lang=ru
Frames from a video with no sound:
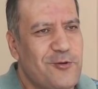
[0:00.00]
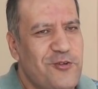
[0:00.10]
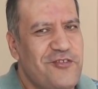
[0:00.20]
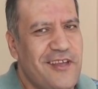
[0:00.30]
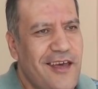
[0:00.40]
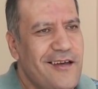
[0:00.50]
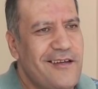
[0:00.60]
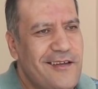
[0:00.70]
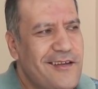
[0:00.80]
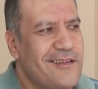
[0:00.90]
то есть я,
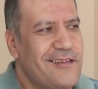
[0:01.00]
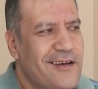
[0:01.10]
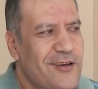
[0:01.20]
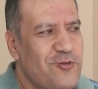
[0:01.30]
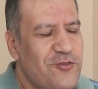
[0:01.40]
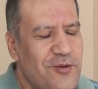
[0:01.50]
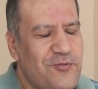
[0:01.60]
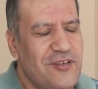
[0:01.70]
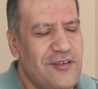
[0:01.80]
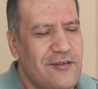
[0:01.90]
нахожусь
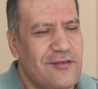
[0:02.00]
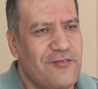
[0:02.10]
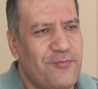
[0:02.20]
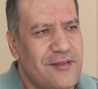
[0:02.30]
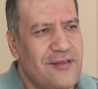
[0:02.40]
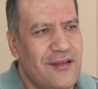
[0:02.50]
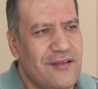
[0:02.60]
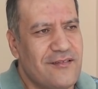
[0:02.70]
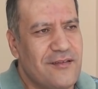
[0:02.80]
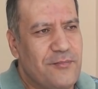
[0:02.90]
вообще под
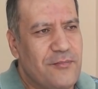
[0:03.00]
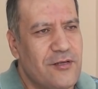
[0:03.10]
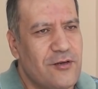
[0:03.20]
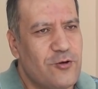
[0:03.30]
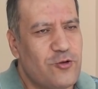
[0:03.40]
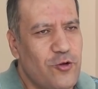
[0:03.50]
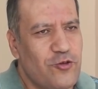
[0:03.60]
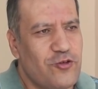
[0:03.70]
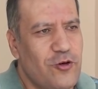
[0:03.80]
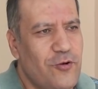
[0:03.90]
арестом. Кто
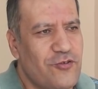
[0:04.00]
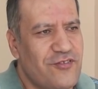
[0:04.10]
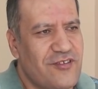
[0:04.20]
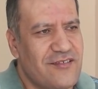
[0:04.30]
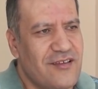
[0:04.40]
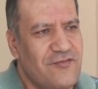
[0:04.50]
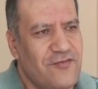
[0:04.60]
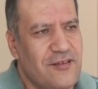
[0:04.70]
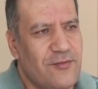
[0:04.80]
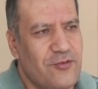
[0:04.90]
что может сказать
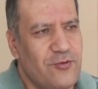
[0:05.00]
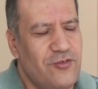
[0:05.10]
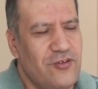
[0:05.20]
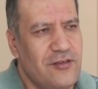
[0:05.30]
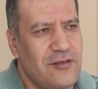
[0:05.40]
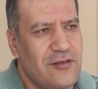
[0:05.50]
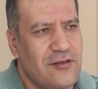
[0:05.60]
в этом случае?